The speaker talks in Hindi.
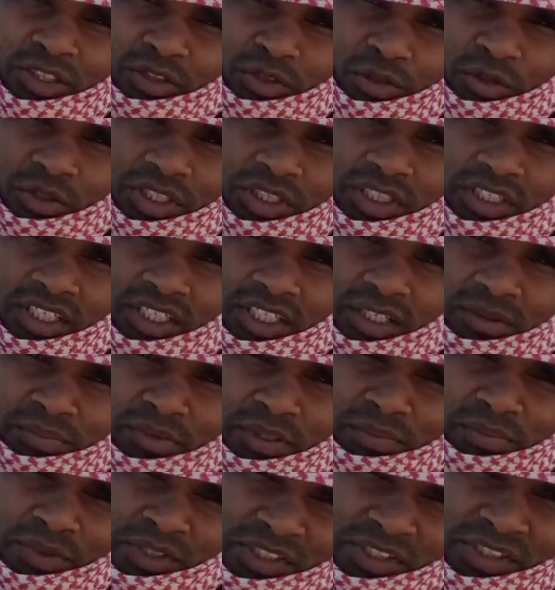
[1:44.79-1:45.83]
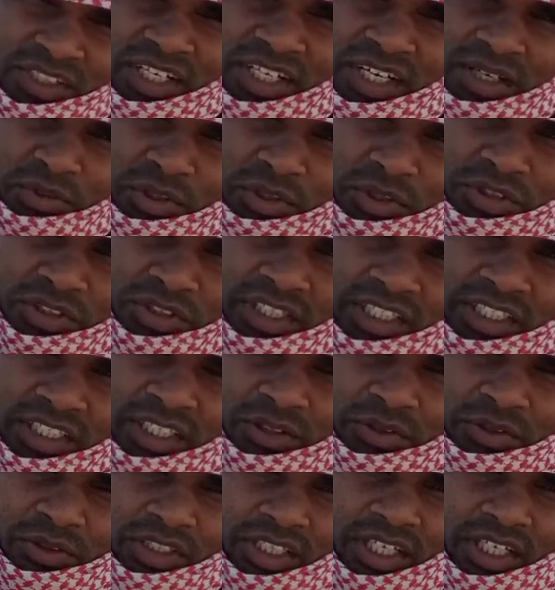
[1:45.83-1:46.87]
थोड़ी देर में पसीना बहुत ज़्यादा
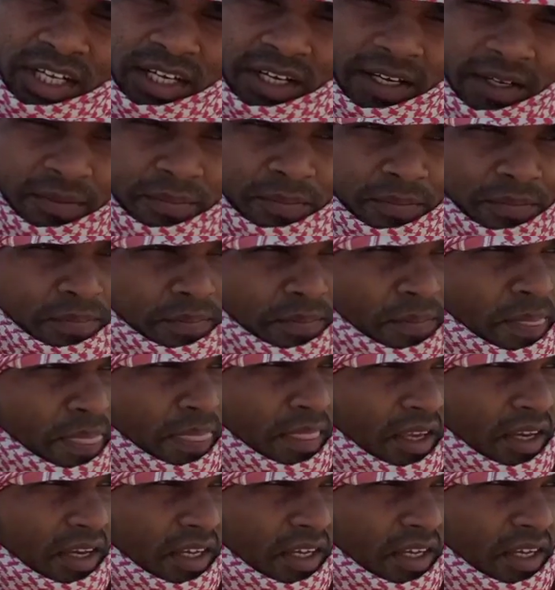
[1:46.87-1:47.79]
हो जा रहा है